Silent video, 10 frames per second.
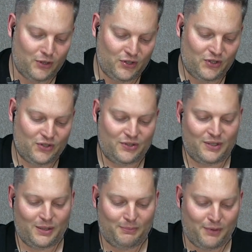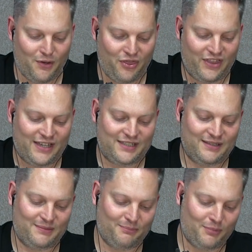pollos, ponzas,
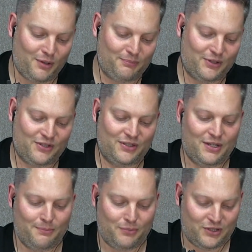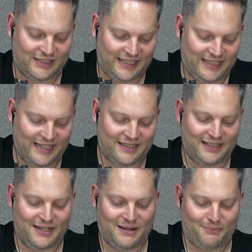popos,
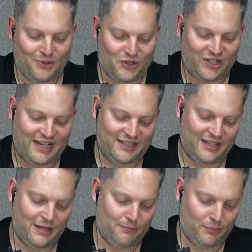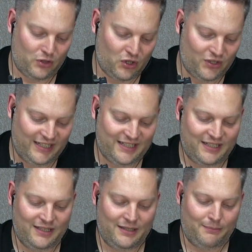portillas, porras,
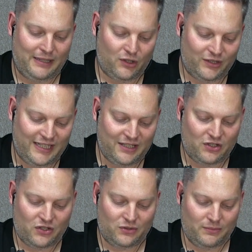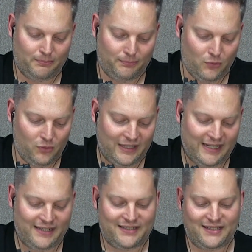porrones, pregoneros,
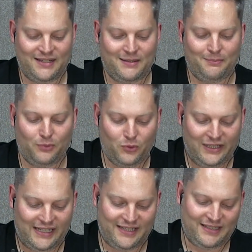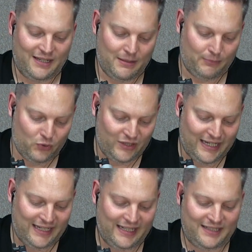pulgas, pulias,
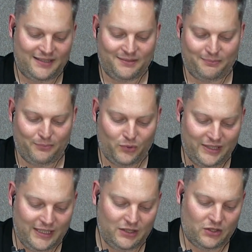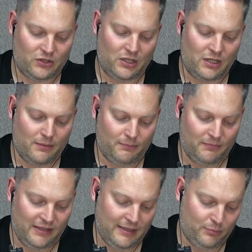puñales, puñitos
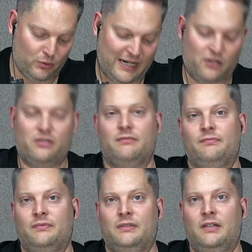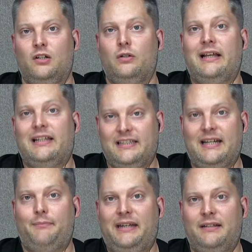y buraos. Con la
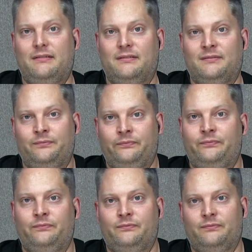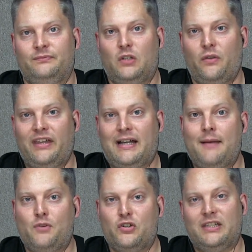letra P os
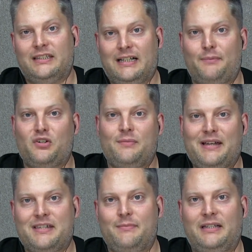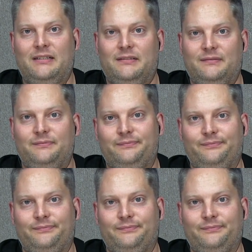dejamos hasta la próxima semana.